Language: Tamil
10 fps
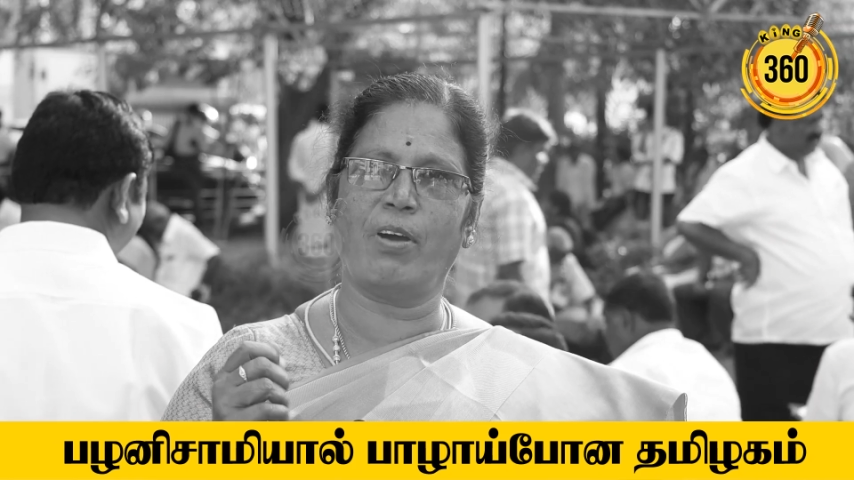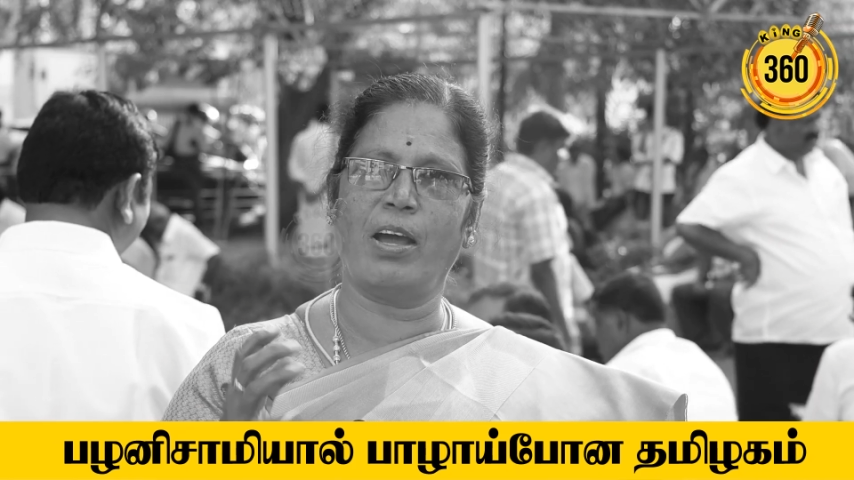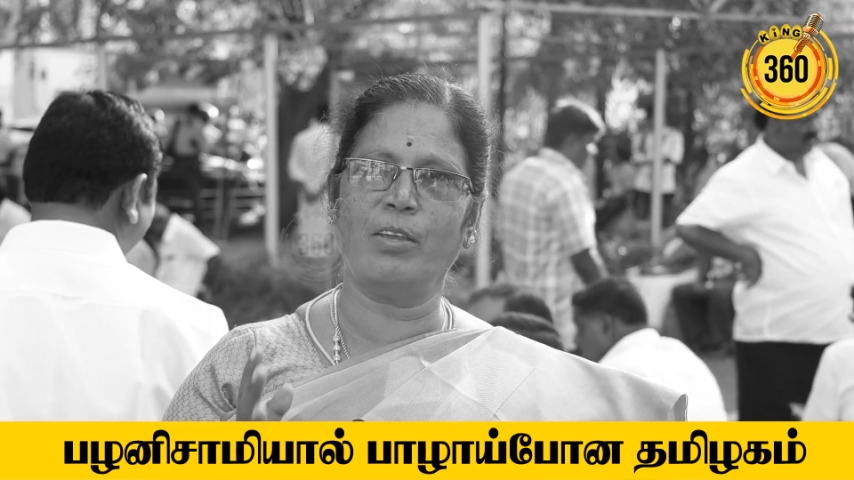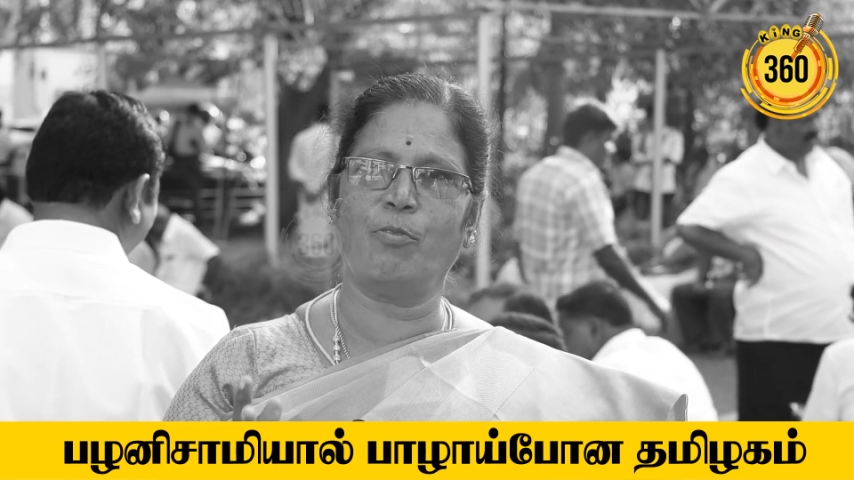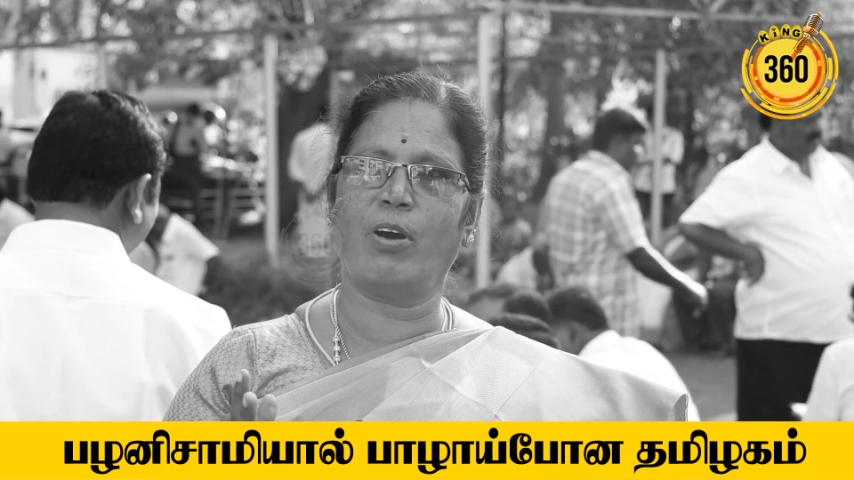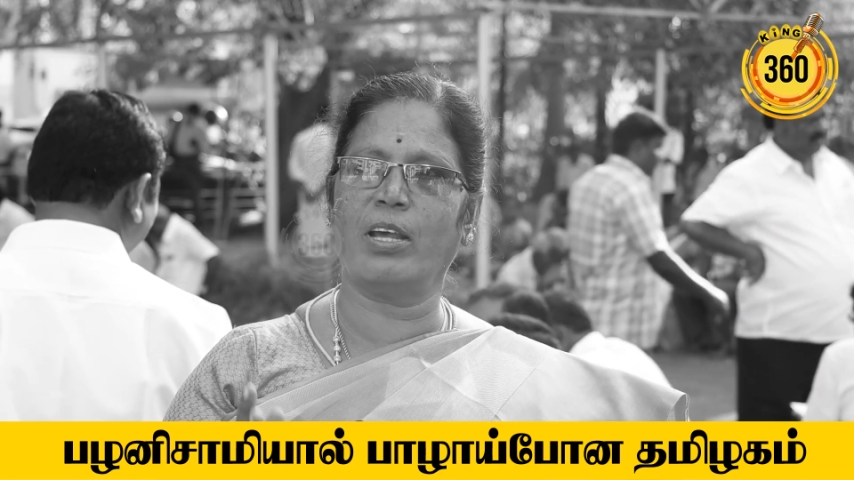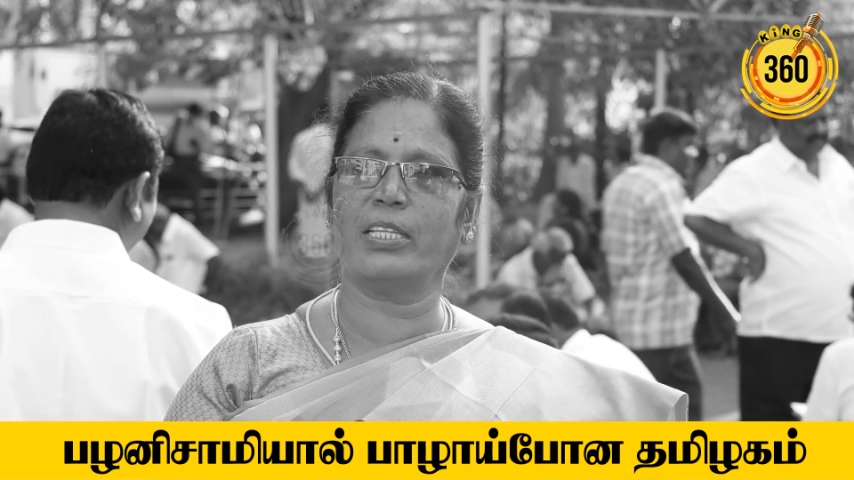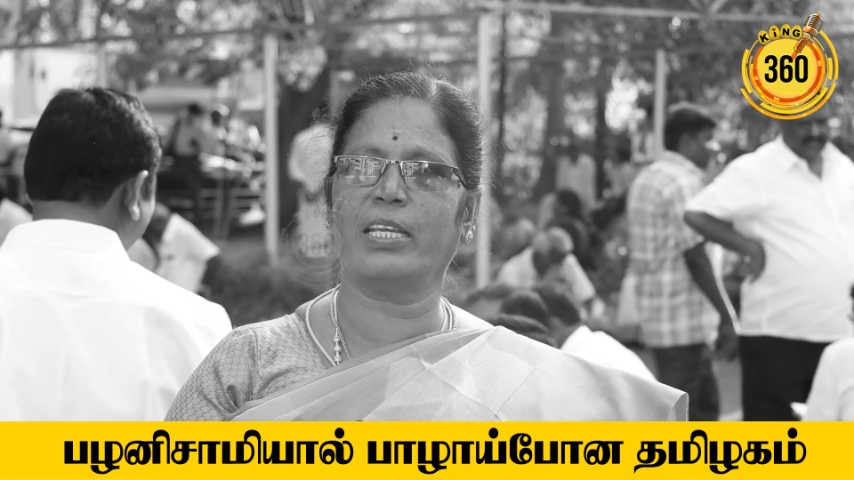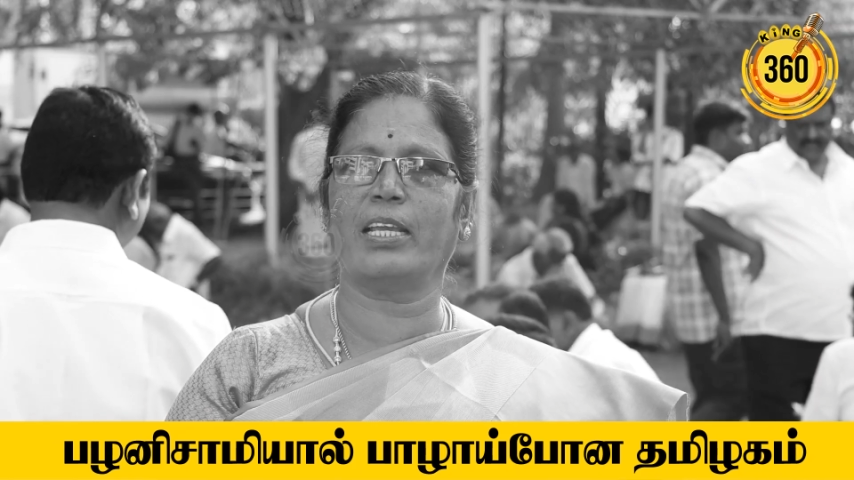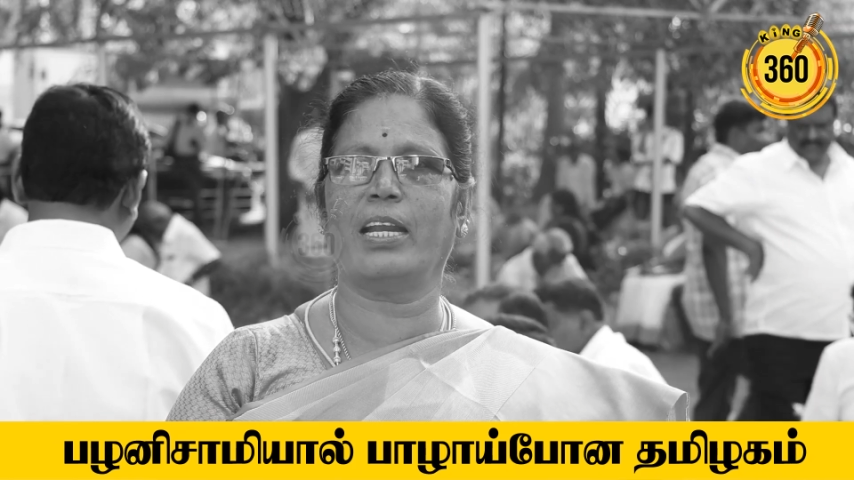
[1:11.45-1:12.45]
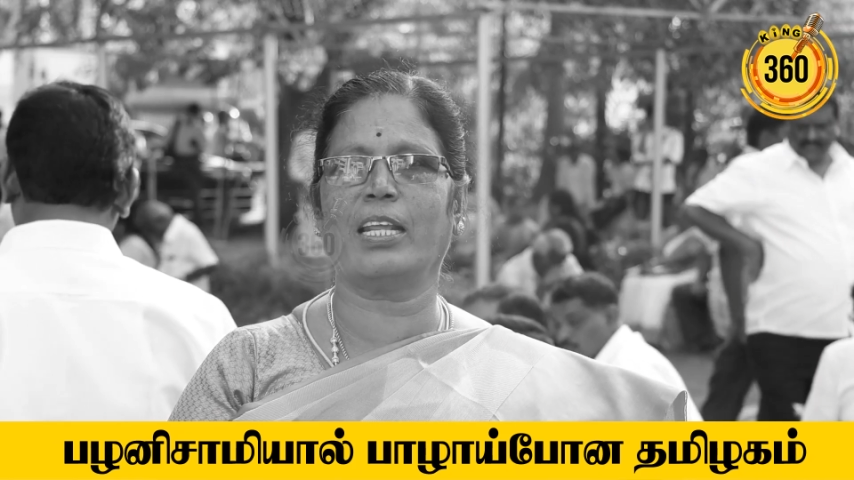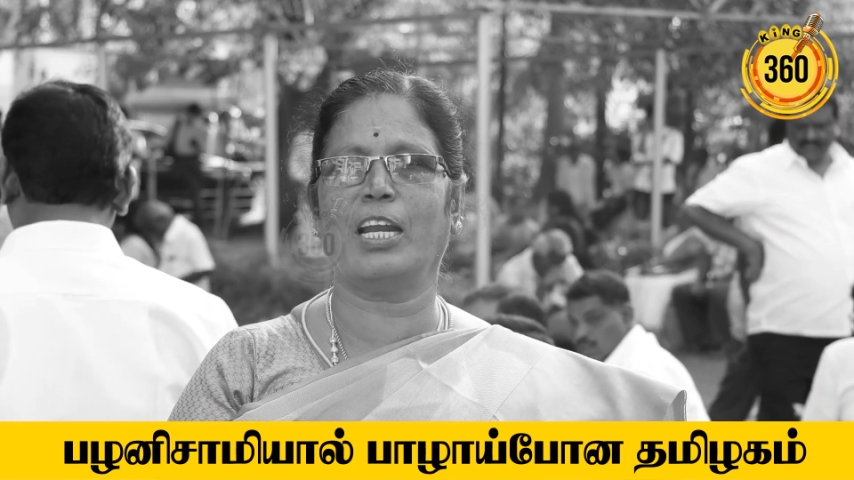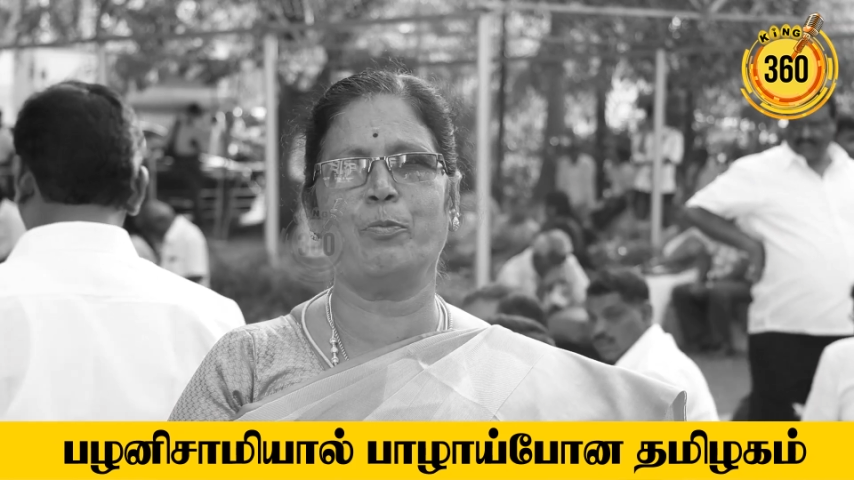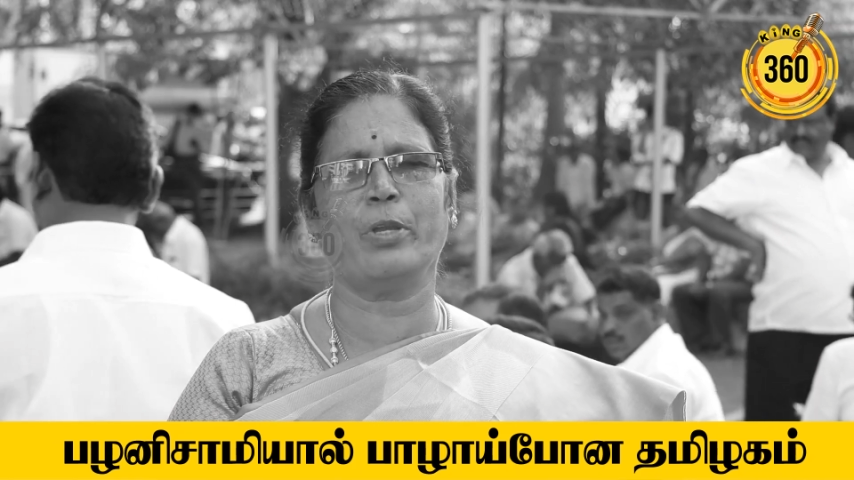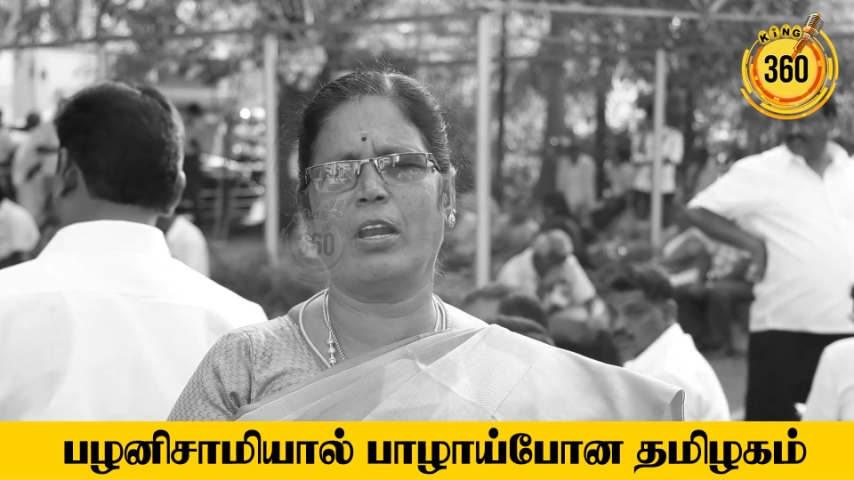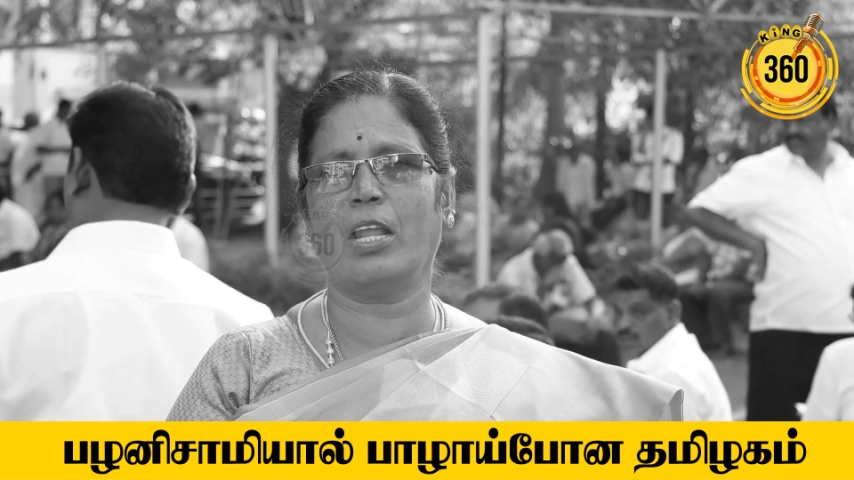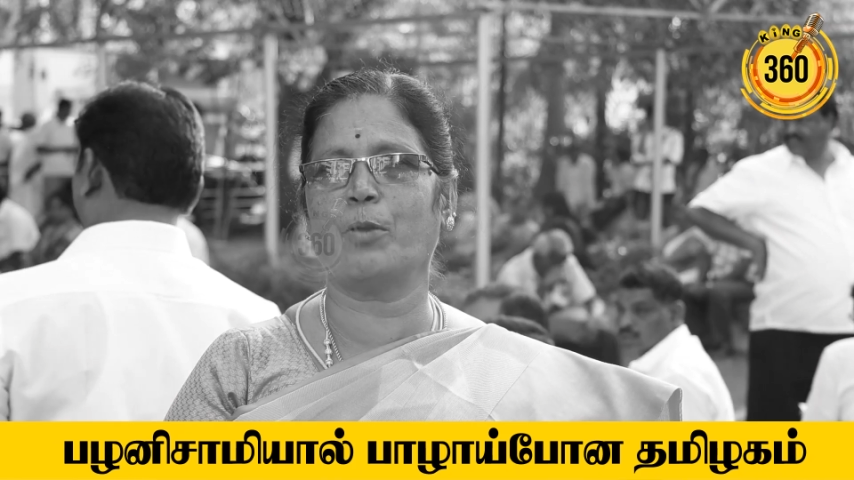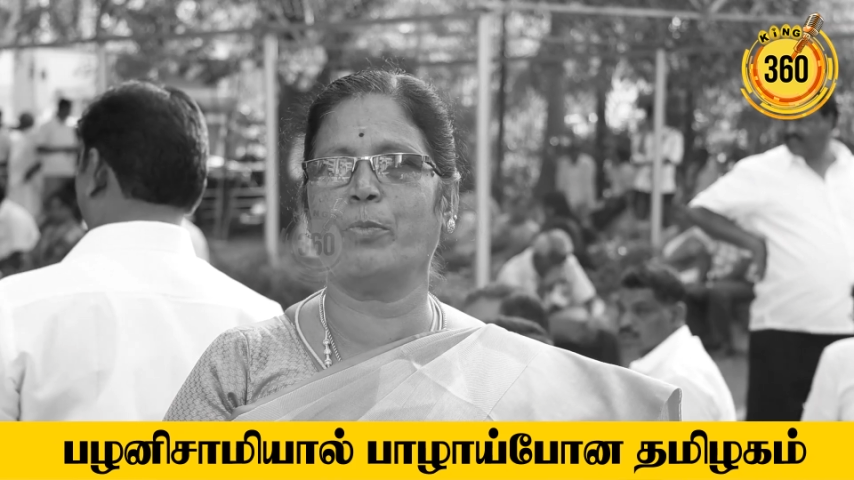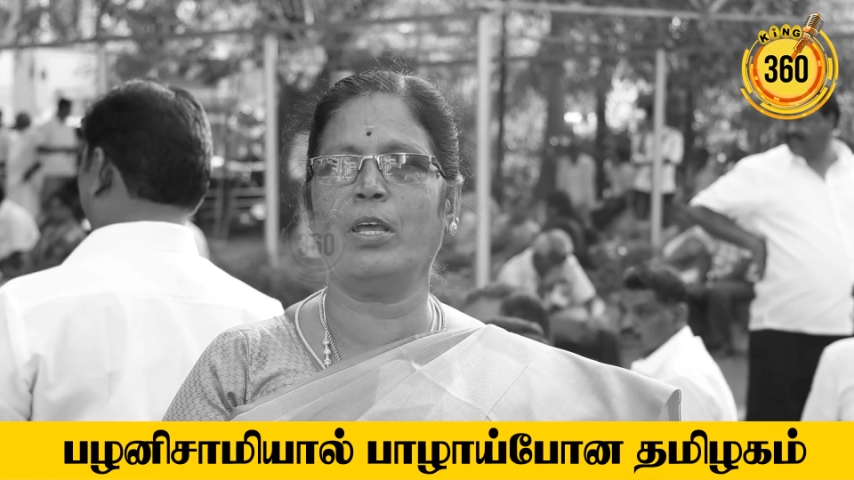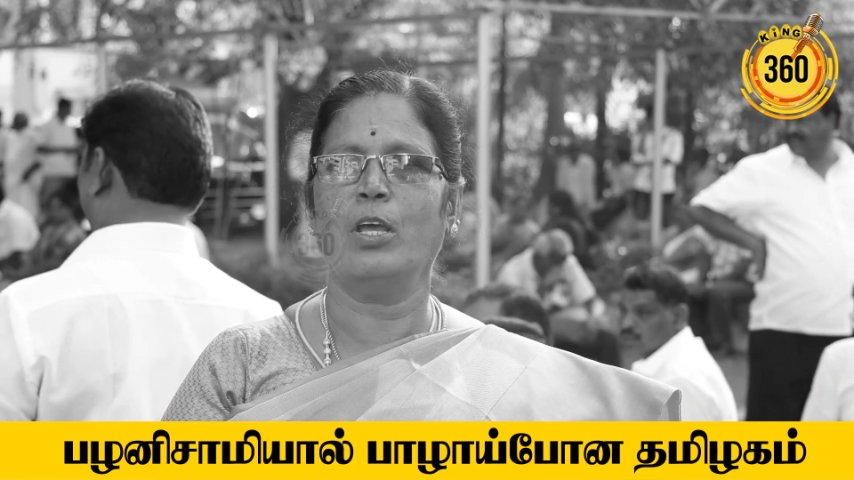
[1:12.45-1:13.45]
வாய் வார்த்தை கேட்டாலே
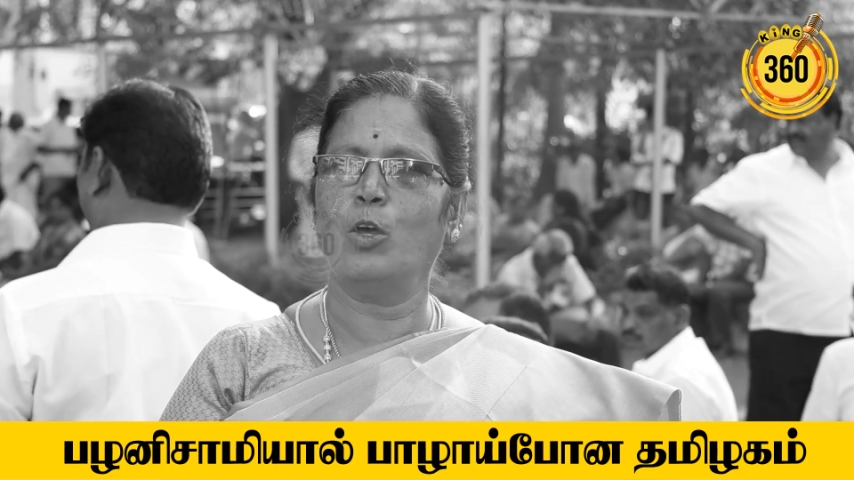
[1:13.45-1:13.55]
எல்லாருமே